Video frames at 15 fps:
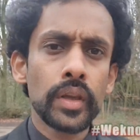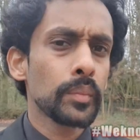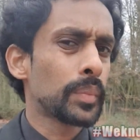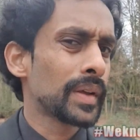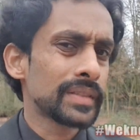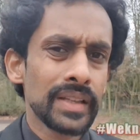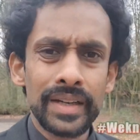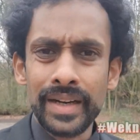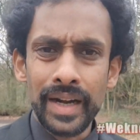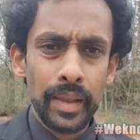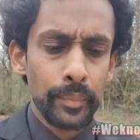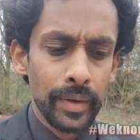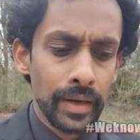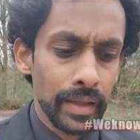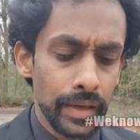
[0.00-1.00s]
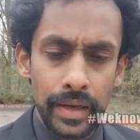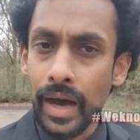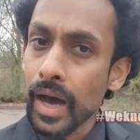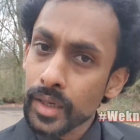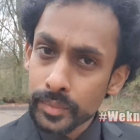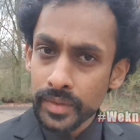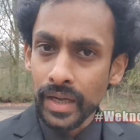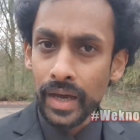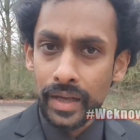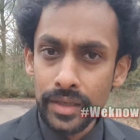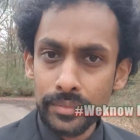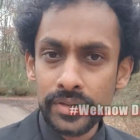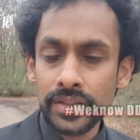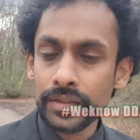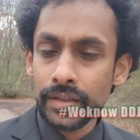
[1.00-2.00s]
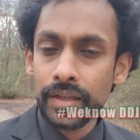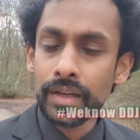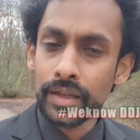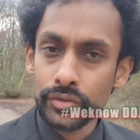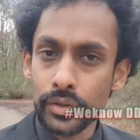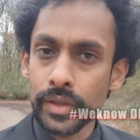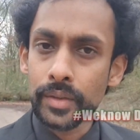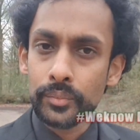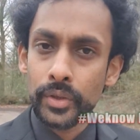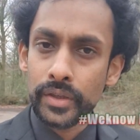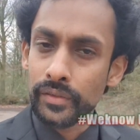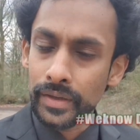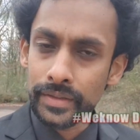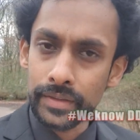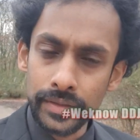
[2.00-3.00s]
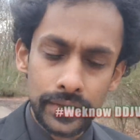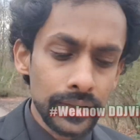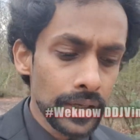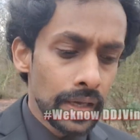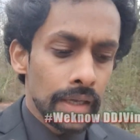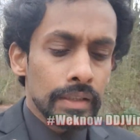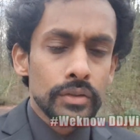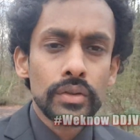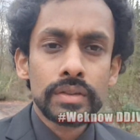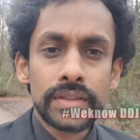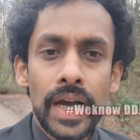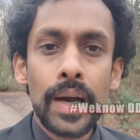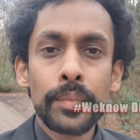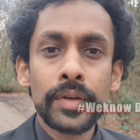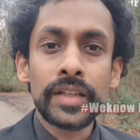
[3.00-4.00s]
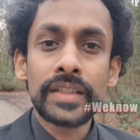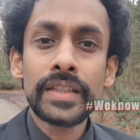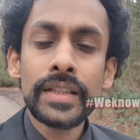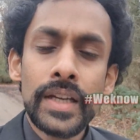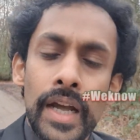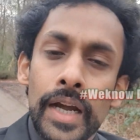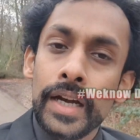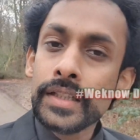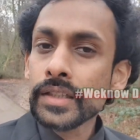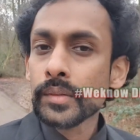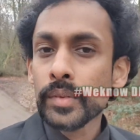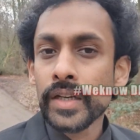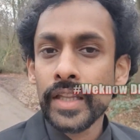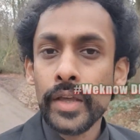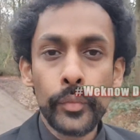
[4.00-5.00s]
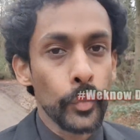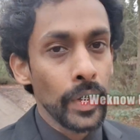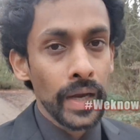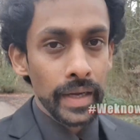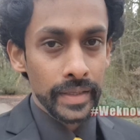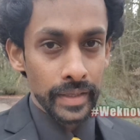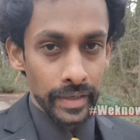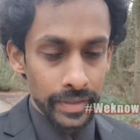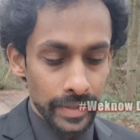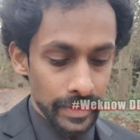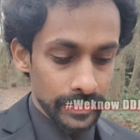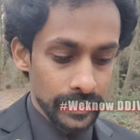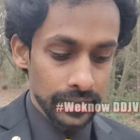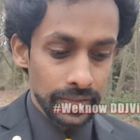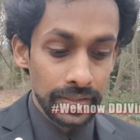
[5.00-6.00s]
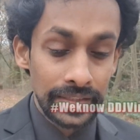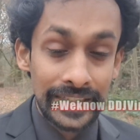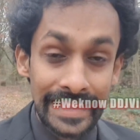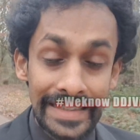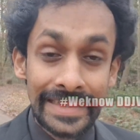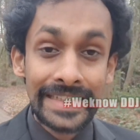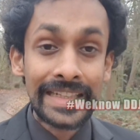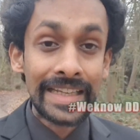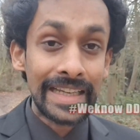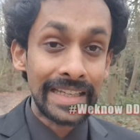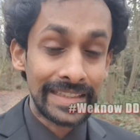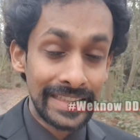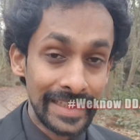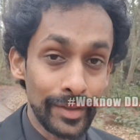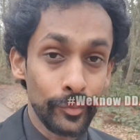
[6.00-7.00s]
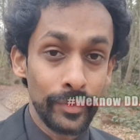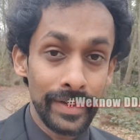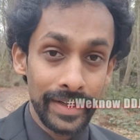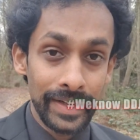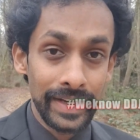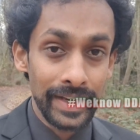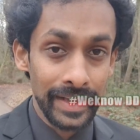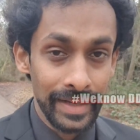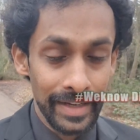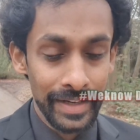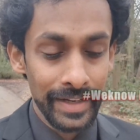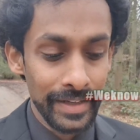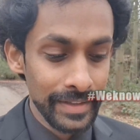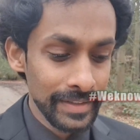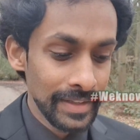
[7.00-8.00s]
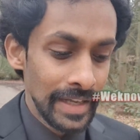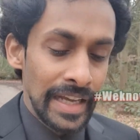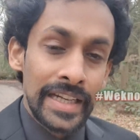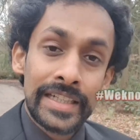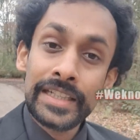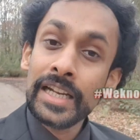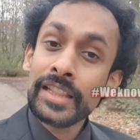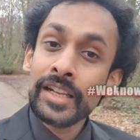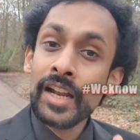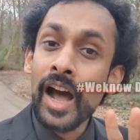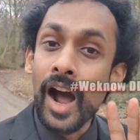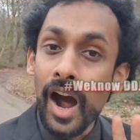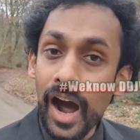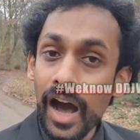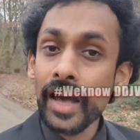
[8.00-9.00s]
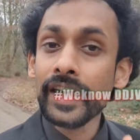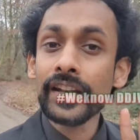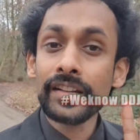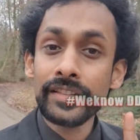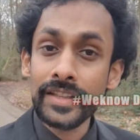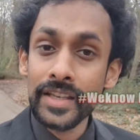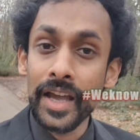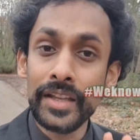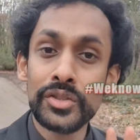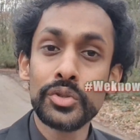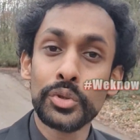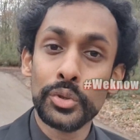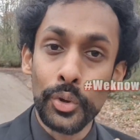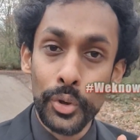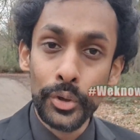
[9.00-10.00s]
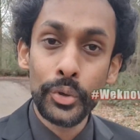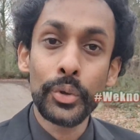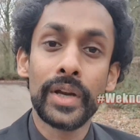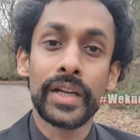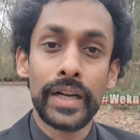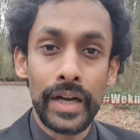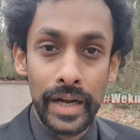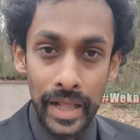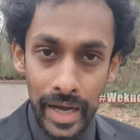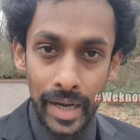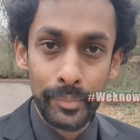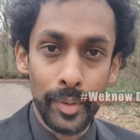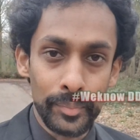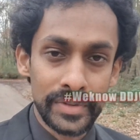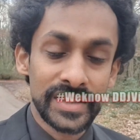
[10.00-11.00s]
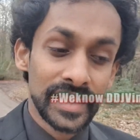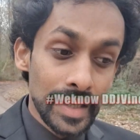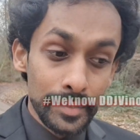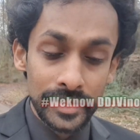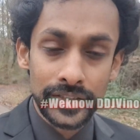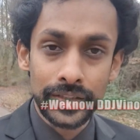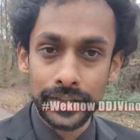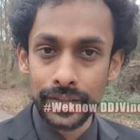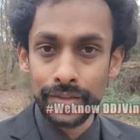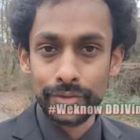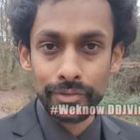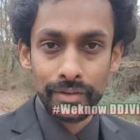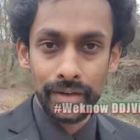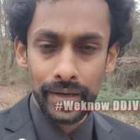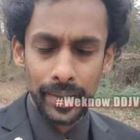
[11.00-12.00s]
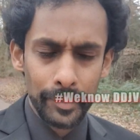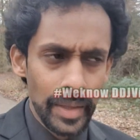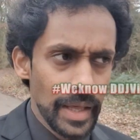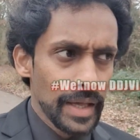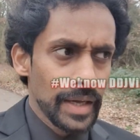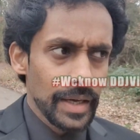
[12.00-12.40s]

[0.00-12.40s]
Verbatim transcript: ஜோக்கிங் பெருசாக கலைப்பாலாம் இல்லை ஆறு மணி ஆறு நிமிஷத்துலேயே நான் ஜோக்கிங் போயிட்டு வந்துட்டேன் ஸோ சாப்பிட்டுட்டு எட்டு மணிக்கு வேலைக்கு இறங்கியாச்சு இன்றைய தின வேலையில் கிட்டத்தட்ட ஆயிரத்தி ஐநூறு ஓயிரம் எனக்கு லாபம் சேமிச்சிருக்கிறேன்னு சொல்லலாம்